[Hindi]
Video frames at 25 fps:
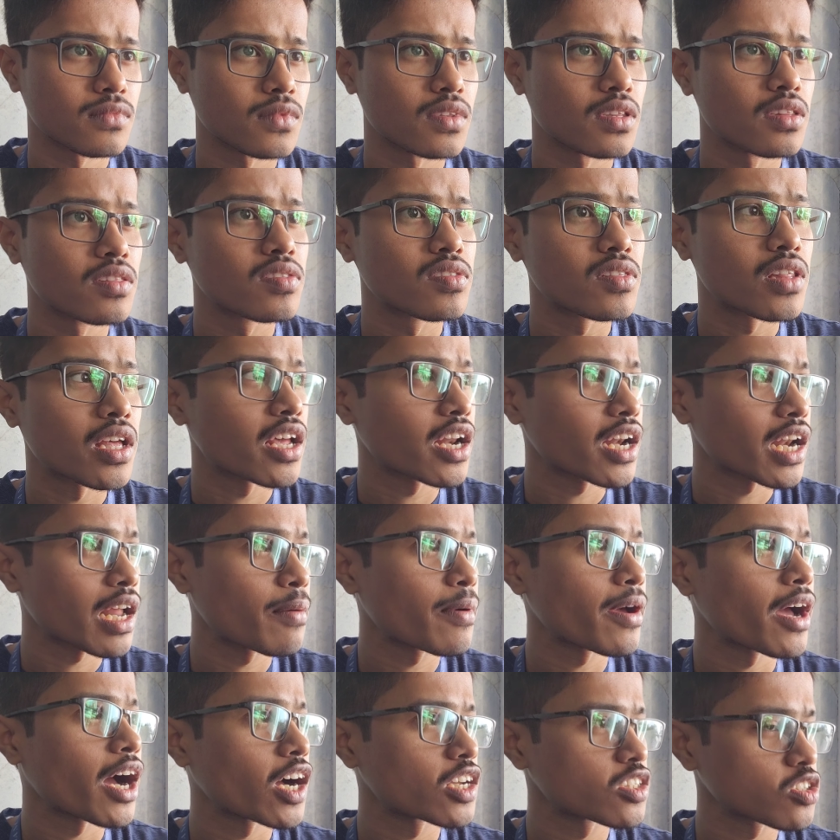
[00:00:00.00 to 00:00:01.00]
हाँ? तेरना
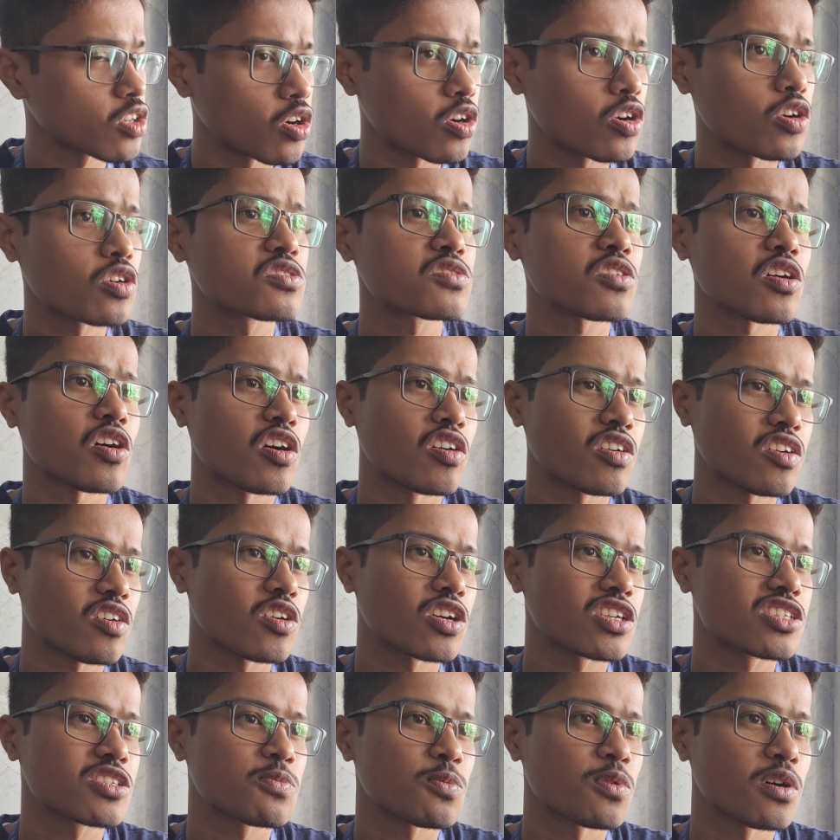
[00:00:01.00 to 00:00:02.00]
में आज ऑटो ऑटो
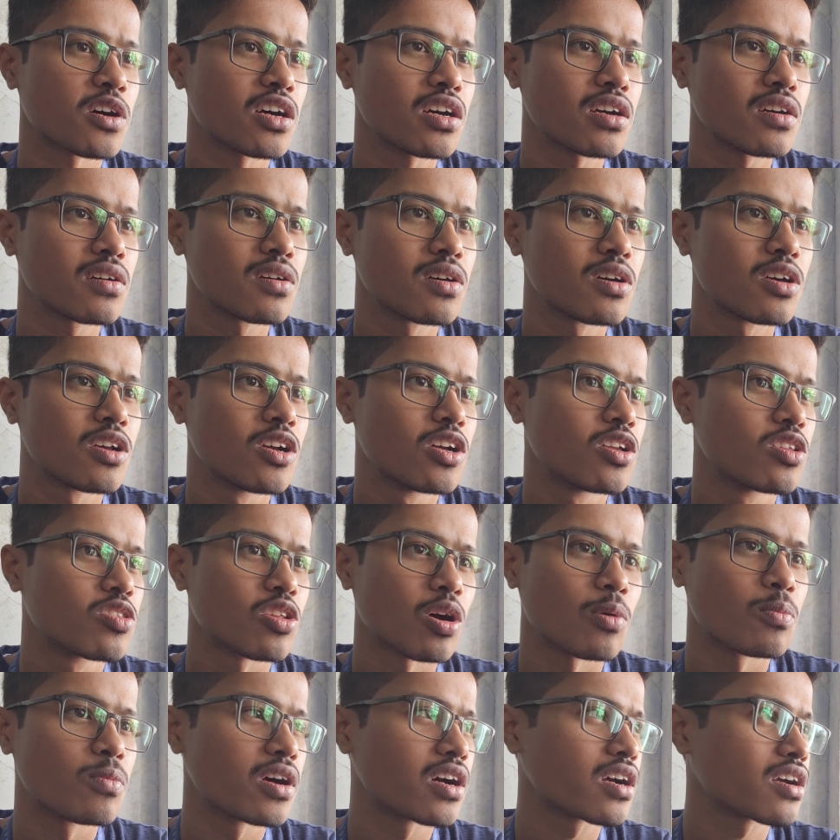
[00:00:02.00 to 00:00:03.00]
एक्सपो है
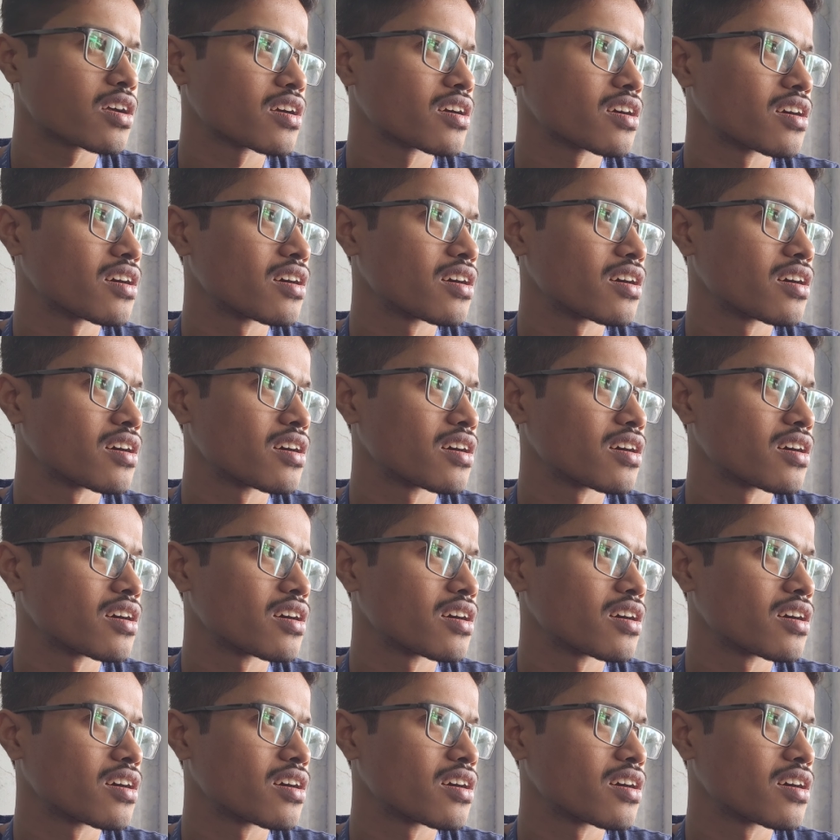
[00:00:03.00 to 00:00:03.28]
तुम तो लोग